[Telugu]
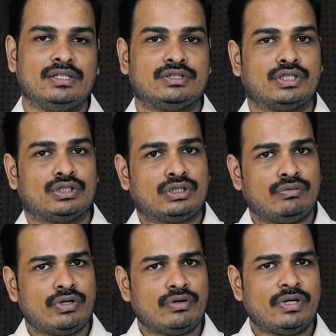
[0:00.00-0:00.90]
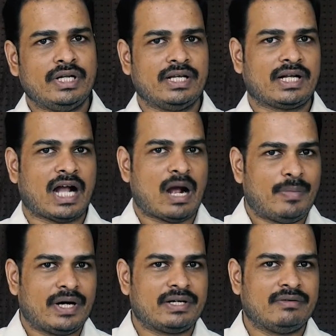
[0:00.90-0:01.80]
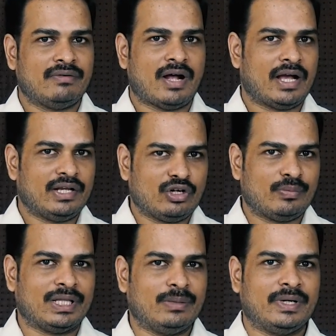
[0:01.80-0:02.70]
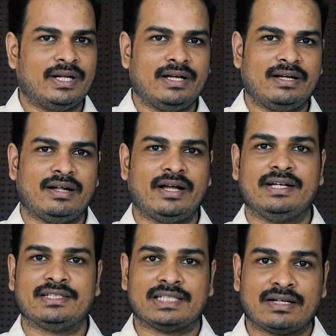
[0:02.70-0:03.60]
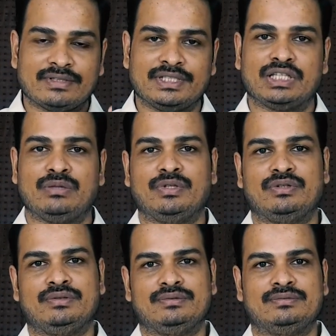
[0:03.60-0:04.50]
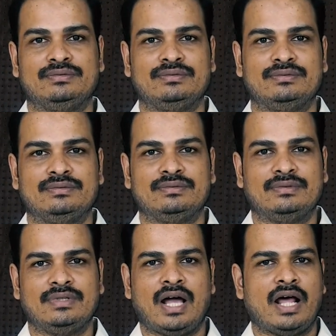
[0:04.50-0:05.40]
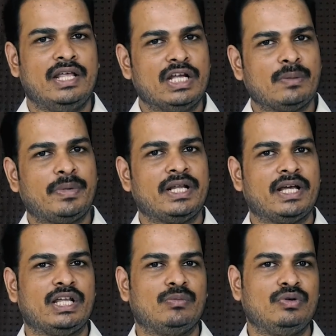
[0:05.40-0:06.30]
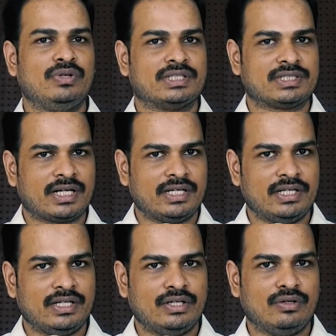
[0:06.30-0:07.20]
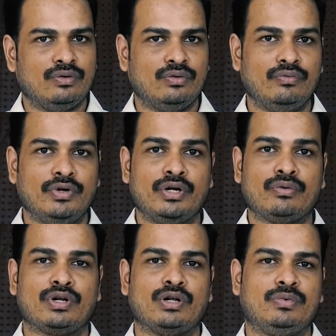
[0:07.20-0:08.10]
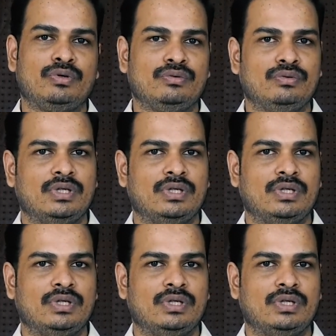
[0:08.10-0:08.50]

శత్రువుల నుండి కాపాడడం ఆయనకు పెద్ద పన ఆయన సర్వశక్తిమంతుడు అనేక పర్యాయములు ఇస్రాయేలీలు వేడుకున్నప్పుడు